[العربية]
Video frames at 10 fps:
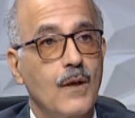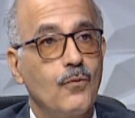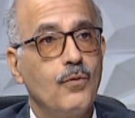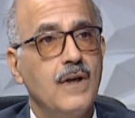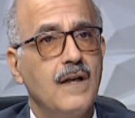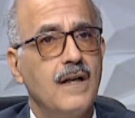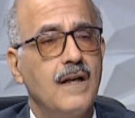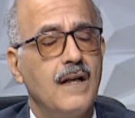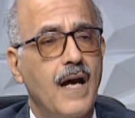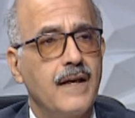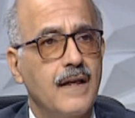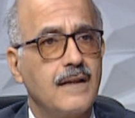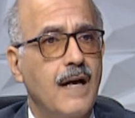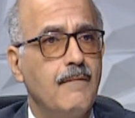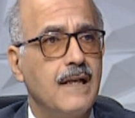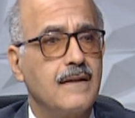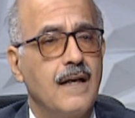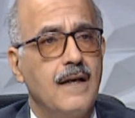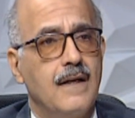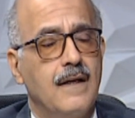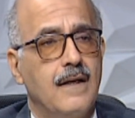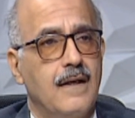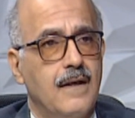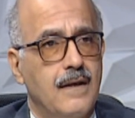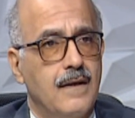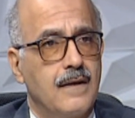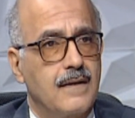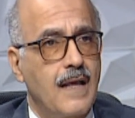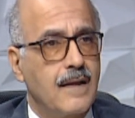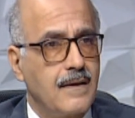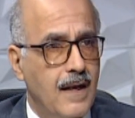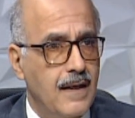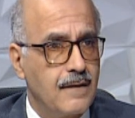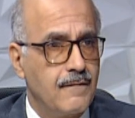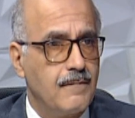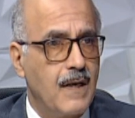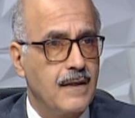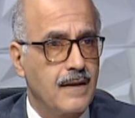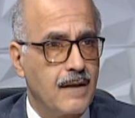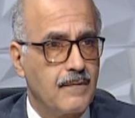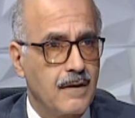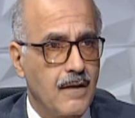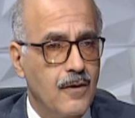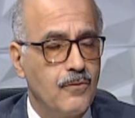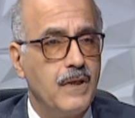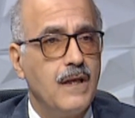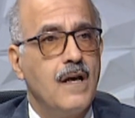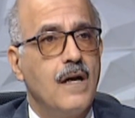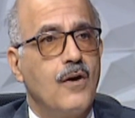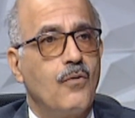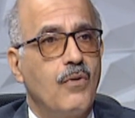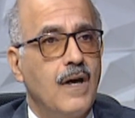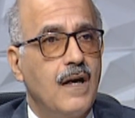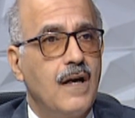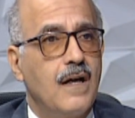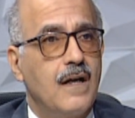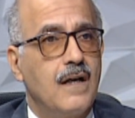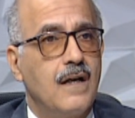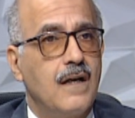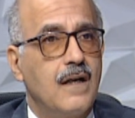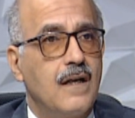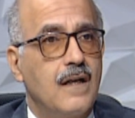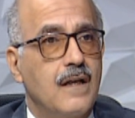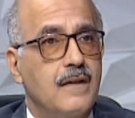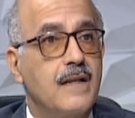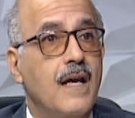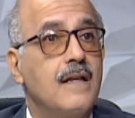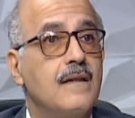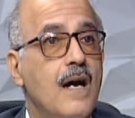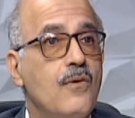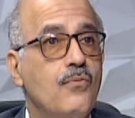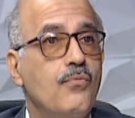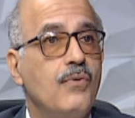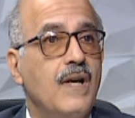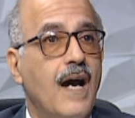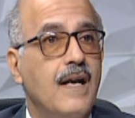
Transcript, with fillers: والحقيقه اتعملت ثلاث حالات في معهد الكبد القومي ودي كانت اول كانت